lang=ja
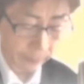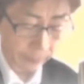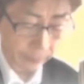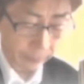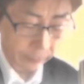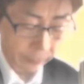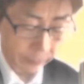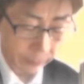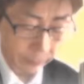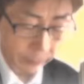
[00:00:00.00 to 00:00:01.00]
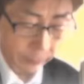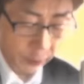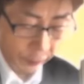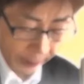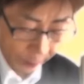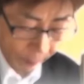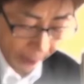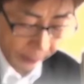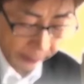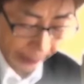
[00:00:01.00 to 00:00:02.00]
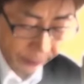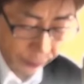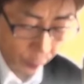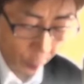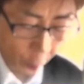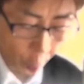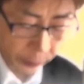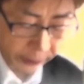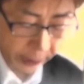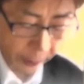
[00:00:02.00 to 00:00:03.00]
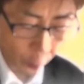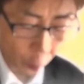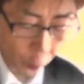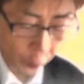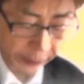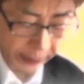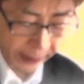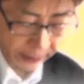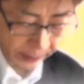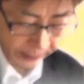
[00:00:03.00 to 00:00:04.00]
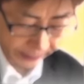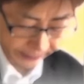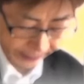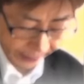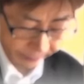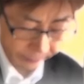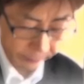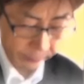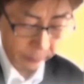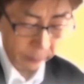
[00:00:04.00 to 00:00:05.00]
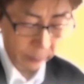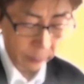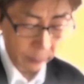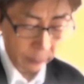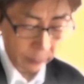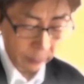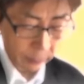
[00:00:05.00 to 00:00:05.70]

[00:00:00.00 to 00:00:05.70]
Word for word: を見送ると、すぐに豊吉に言いつけてその面を取り外させた